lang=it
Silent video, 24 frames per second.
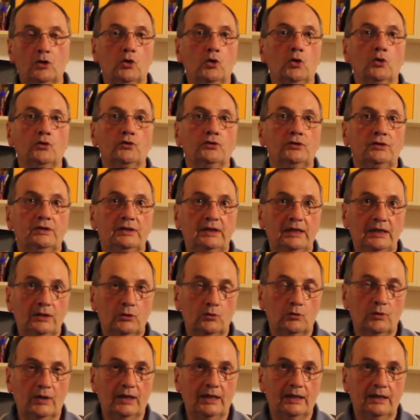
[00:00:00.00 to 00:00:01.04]

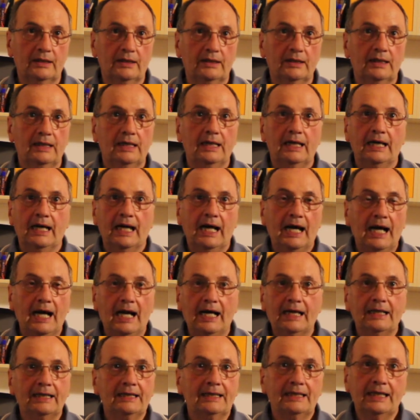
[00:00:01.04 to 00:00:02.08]
continua
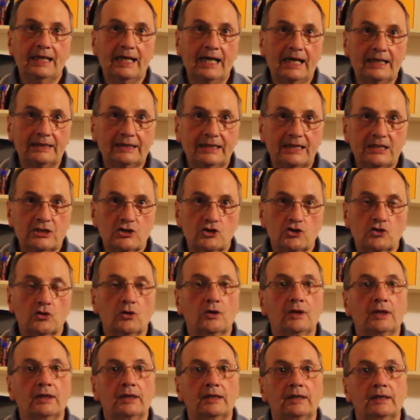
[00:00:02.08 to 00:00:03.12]
anche
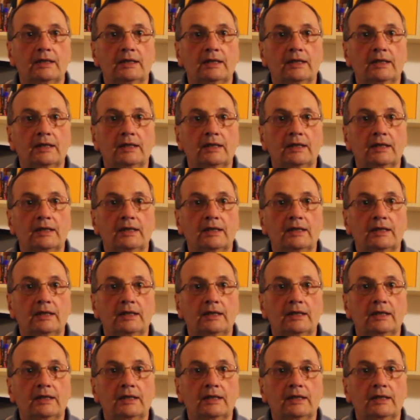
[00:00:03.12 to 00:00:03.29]
adesso